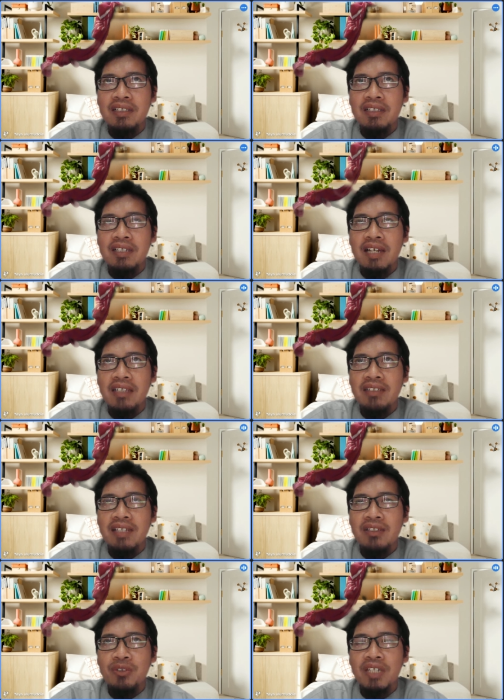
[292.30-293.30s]
Langkah
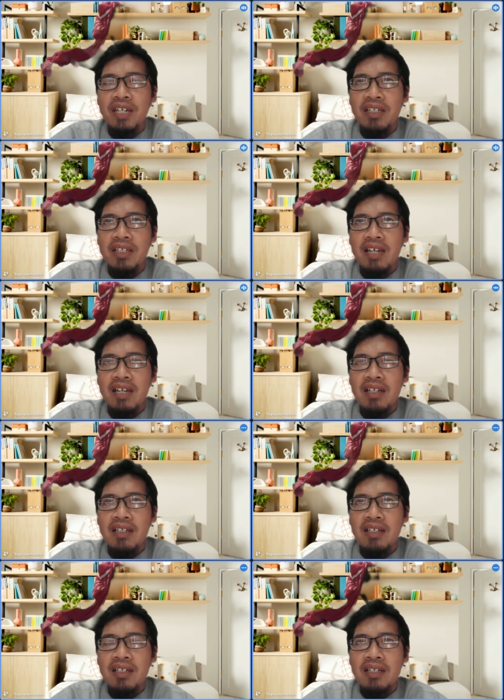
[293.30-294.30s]
selanjutnya adalah
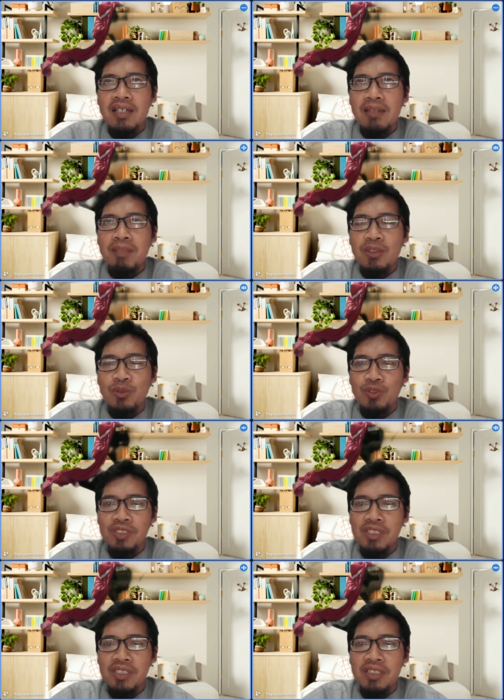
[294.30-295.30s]

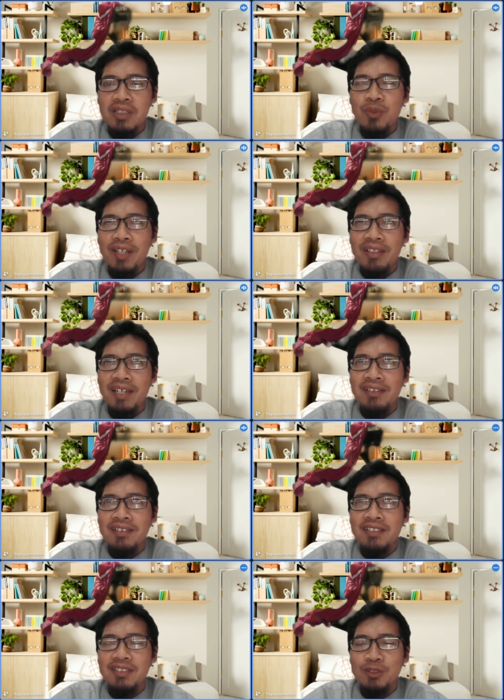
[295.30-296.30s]
menguji
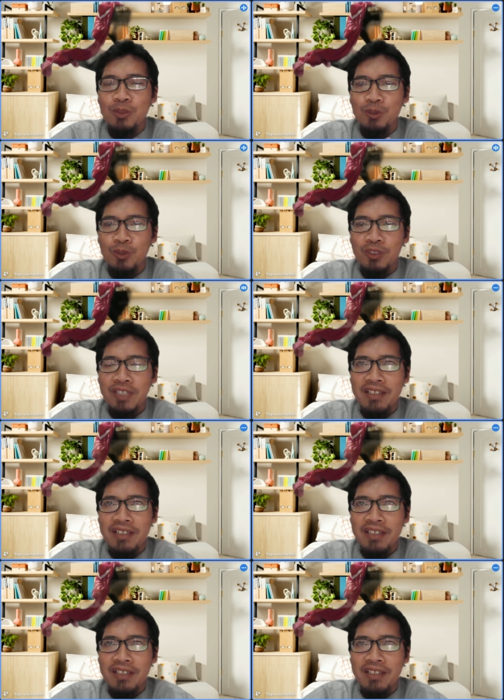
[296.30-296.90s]
kekuatan strukturnya.